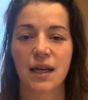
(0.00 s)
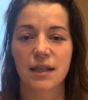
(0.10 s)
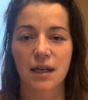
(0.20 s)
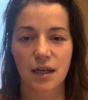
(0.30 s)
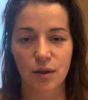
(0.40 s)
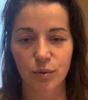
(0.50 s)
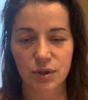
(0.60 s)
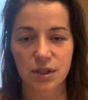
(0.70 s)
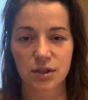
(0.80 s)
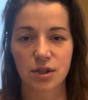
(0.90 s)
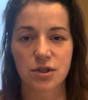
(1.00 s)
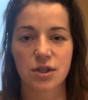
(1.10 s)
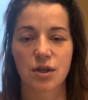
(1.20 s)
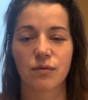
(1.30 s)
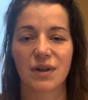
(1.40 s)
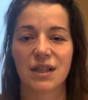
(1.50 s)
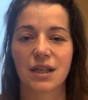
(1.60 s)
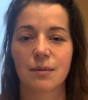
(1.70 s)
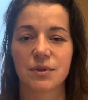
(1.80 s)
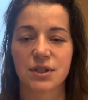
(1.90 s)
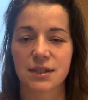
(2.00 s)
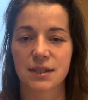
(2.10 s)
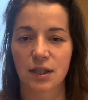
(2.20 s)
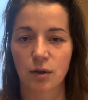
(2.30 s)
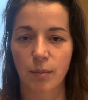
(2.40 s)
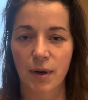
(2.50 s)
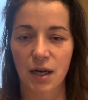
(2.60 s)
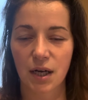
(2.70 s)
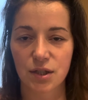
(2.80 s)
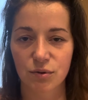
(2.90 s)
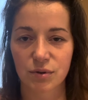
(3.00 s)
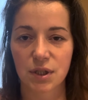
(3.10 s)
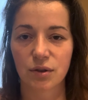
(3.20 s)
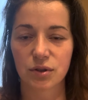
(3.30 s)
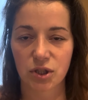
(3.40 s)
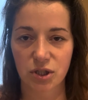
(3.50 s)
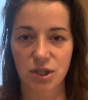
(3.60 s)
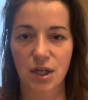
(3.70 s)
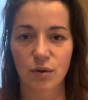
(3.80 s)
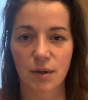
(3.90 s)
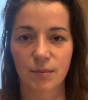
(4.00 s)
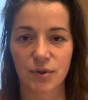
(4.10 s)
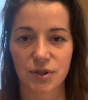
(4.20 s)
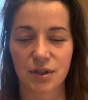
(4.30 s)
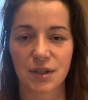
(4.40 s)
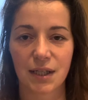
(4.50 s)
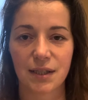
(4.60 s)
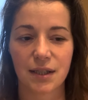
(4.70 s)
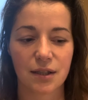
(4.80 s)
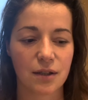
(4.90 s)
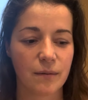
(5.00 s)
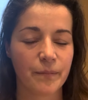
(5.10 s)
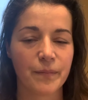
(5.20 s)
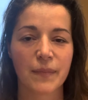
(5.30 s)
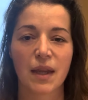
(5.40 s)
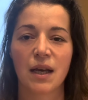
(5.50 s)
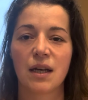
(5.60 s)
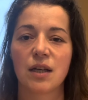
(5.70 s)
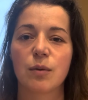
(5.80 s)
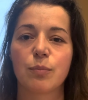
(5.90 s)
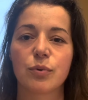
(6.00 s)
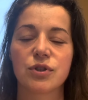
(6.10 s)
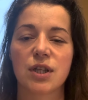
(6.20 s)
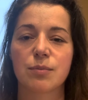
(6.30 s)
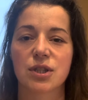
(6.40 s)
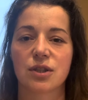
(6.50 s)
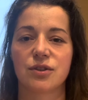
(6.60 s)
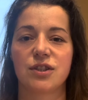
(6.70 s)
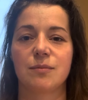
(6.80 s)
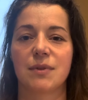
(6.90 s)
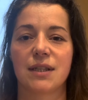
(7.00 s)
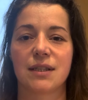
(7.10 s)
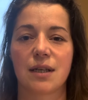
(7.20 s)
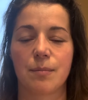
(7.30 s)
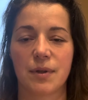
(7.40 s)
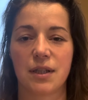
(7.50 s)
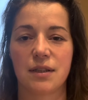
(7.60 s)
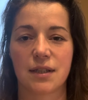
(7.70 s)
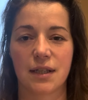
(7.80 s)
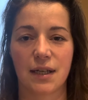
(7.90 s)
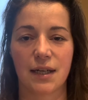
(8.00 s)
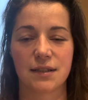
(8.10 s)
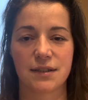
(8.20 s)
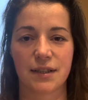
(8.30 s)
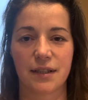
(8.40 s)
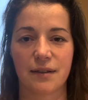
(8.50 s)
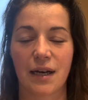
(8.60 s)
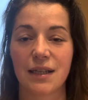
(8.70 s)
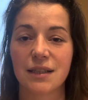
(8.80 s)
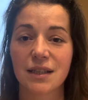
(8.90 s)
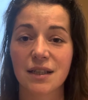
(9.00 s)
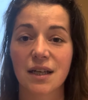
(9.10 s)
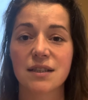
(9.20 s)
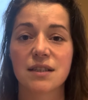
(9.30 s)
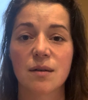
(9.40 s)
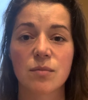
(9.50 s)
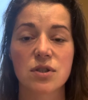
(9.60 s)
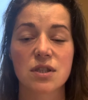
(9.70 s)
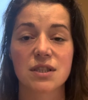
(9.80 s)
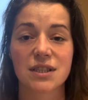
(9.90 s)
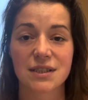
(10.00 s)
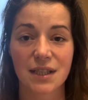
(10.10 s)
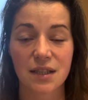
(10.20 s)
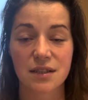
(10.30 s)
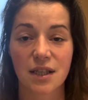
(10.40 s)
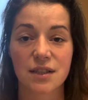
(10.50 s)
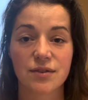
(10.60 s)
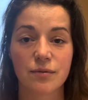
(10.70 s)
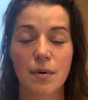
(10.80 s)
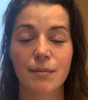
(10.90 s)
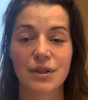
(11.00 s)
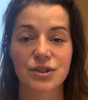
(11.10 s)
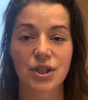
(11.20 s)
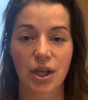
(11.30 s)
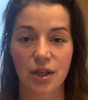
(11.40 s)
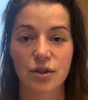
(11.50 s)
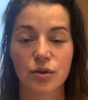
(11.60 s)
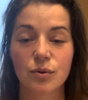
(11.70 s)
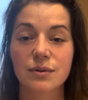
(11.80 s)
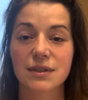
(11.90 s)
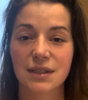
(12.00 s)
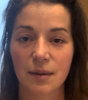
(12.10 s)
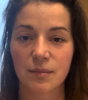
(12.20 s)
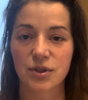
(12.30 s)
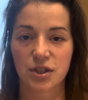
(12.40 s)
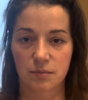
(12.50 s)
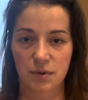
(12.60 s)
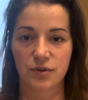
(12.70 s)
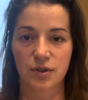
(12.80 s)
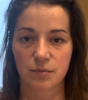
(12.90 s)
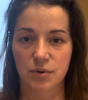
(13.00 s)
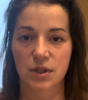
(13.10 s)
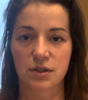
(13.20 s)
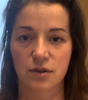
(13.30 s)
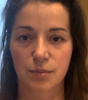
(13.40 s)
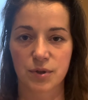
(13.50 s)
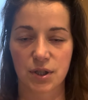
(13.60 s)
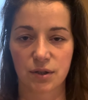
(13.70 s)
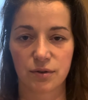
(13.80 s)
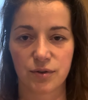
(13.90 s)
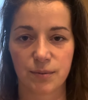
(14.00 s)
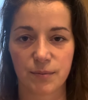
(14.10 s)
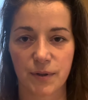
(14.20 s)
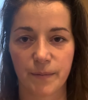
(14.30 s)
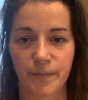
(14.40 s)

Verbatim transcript: jak autentycznie uwalniamy się z tego bagażu, z tego ciężaru emocjonalnego i później przechodzimy etap integracji. A integracja może się zadziać w momencie, kiedy uznamy siebie w tym, przez co przechodzimy.